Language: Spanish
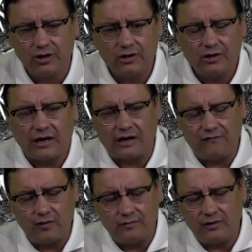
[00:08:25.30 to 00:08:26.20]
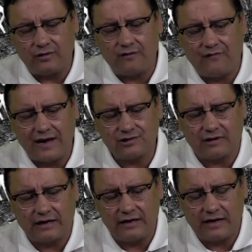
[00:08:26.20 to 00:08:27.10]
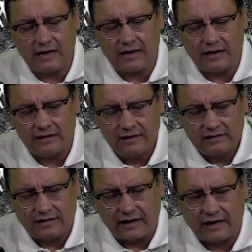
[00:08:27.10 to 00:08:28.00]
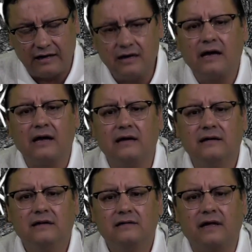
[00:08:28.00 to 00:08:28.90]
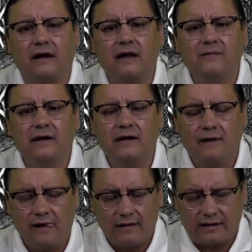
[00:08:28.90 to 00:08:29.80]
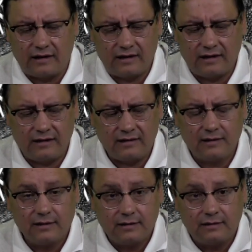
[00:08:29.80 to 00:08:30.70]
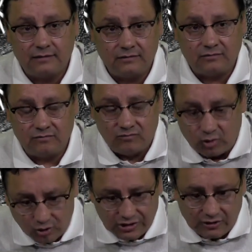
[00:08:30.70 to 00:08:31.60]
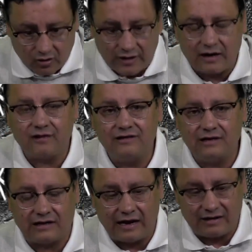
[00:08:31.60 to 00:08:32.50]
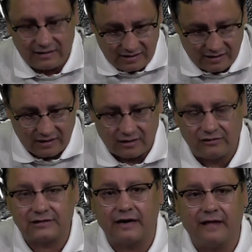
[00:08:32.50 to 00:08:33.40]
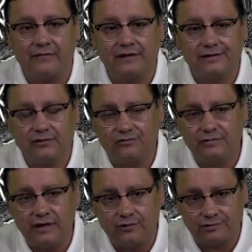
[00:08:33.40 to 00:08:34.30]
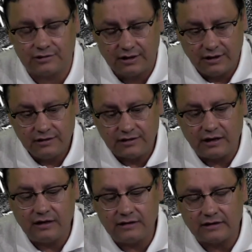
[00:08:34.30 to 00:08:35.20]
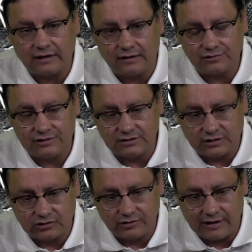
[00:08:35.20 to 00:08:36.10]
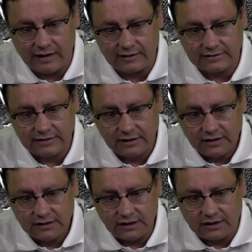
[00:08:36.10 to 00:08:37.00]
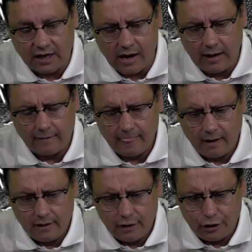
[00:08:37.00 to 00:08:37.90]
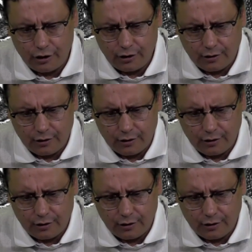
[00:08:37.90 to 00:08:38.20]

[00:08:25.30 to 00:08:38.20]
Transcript: aquel fenómeno nefasto, aquella tragedia terrible que no se logra reivindicar y los cadáveres de los mineros siguen enterrados entre toneladas de tierra. Eh,